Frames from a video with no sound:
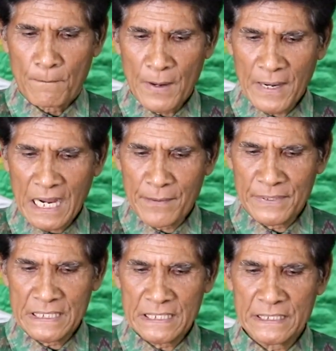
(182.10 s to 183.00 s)
Bapa
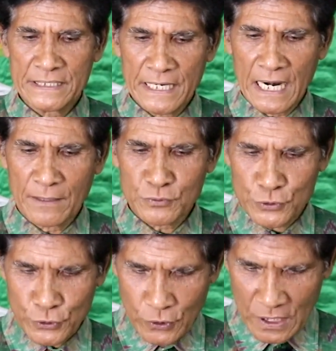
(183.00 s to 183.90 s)
kami di dalam
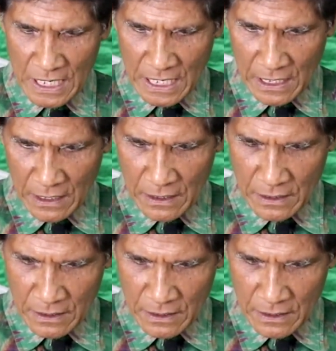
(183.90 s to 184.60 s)
surga,